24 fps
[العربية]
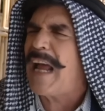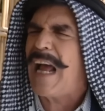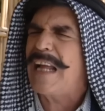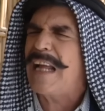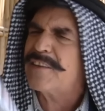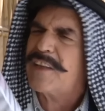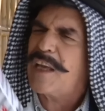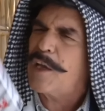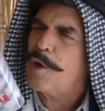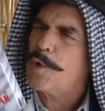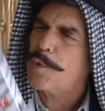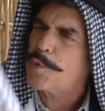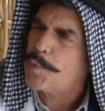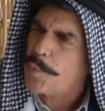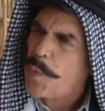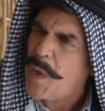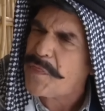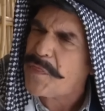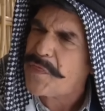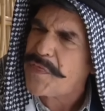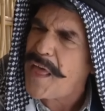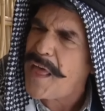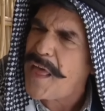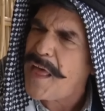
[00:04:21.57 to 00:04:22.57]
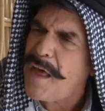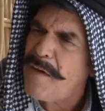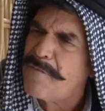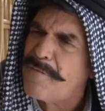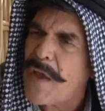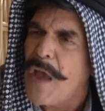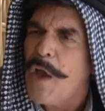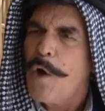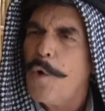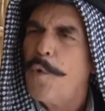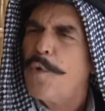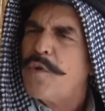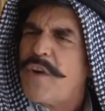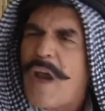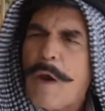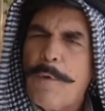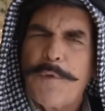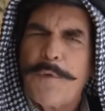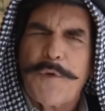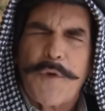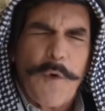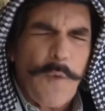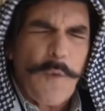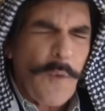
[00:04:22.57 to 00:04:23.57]
حتى يتوظف
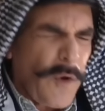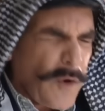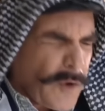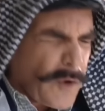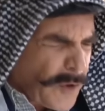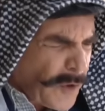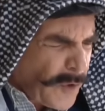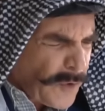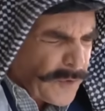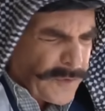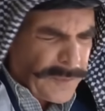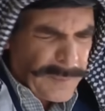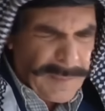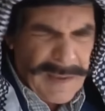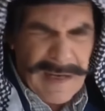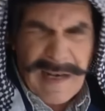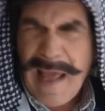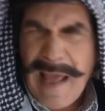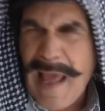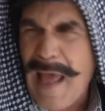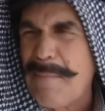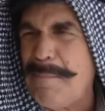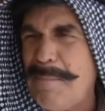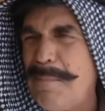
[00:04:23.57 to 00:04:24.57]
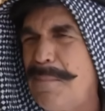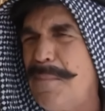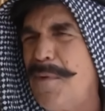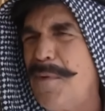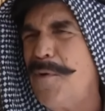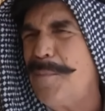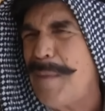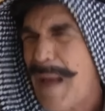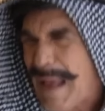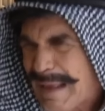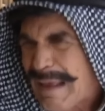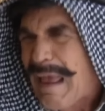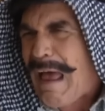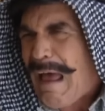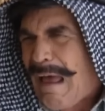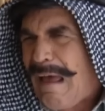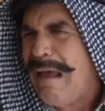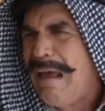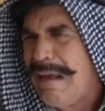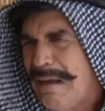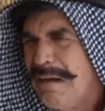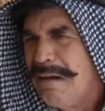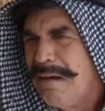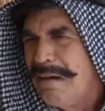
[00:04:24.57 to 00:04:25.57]
وجوزه وأخلص من همه
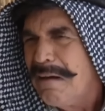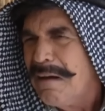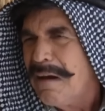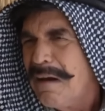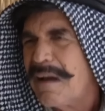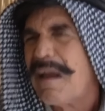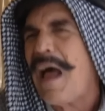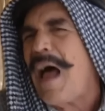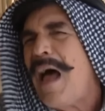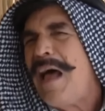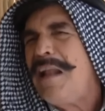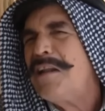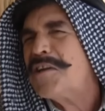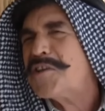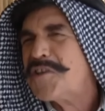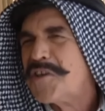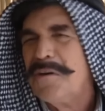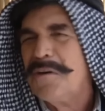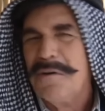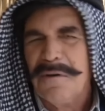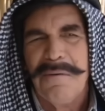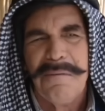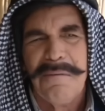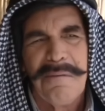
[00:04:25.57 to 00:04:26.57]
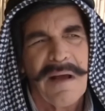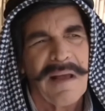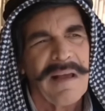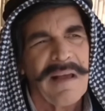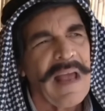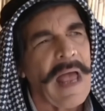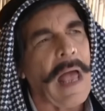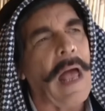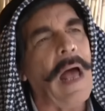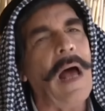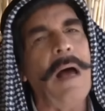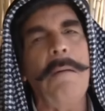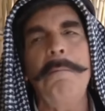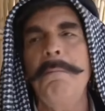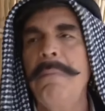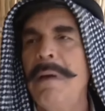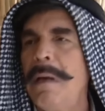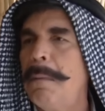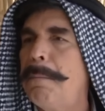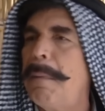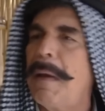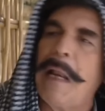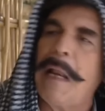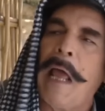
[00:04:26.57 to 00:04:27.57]
بقى قال شو هم
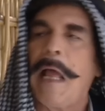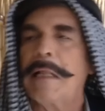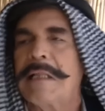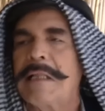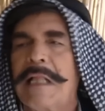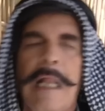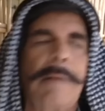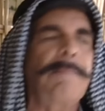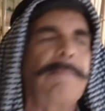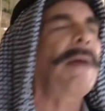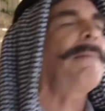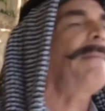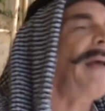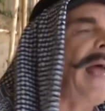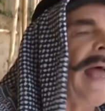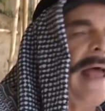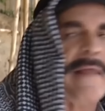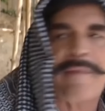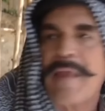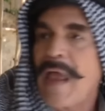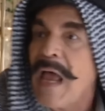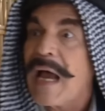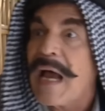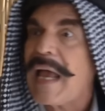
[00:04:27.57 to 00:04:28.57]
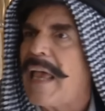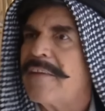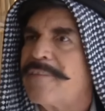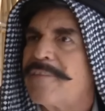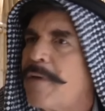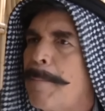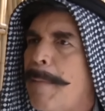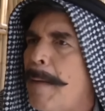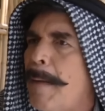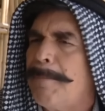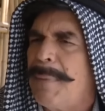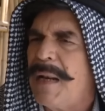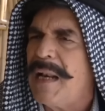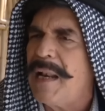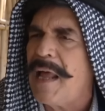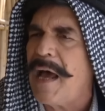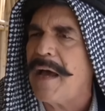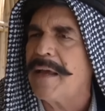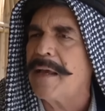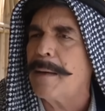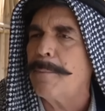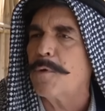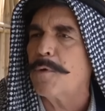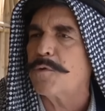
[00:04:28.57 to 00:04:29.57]
البنات للممات قسما بالله
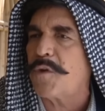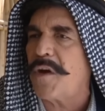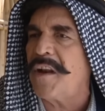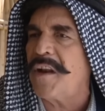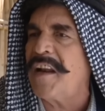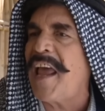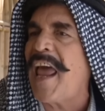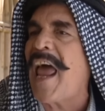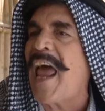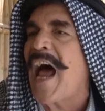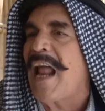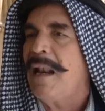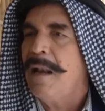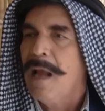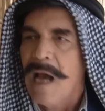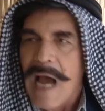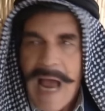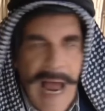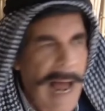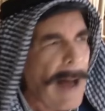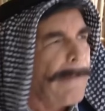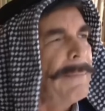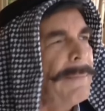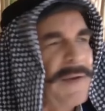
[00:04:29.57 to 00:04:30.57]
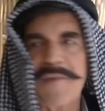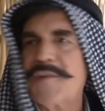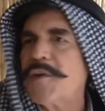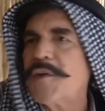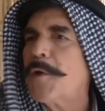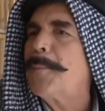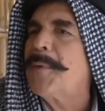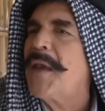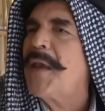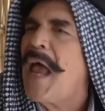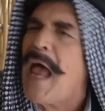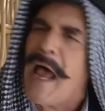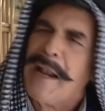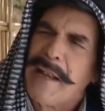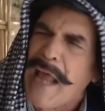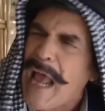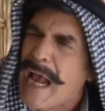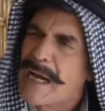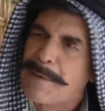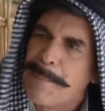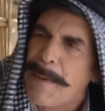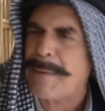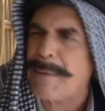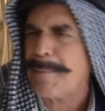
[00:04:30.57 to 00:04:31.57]
يا ابو طلال هم الصبيان
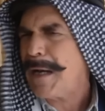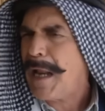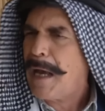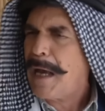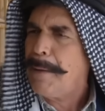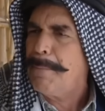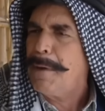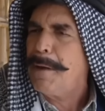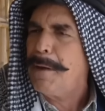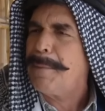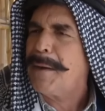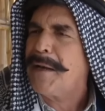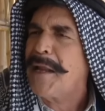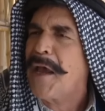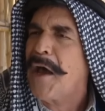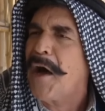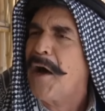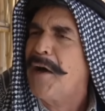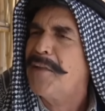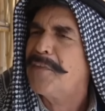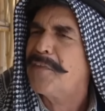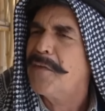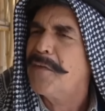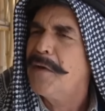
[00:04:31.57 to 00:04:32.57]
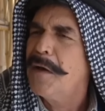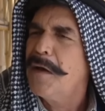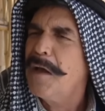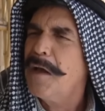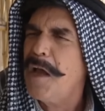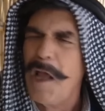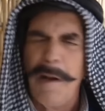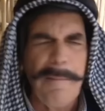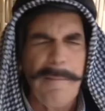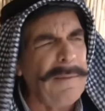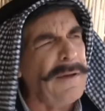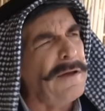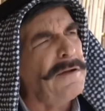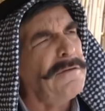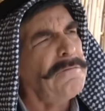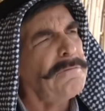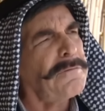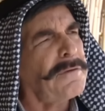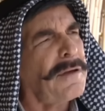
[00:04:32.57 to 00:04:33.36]
اكبر من هم البنات البنت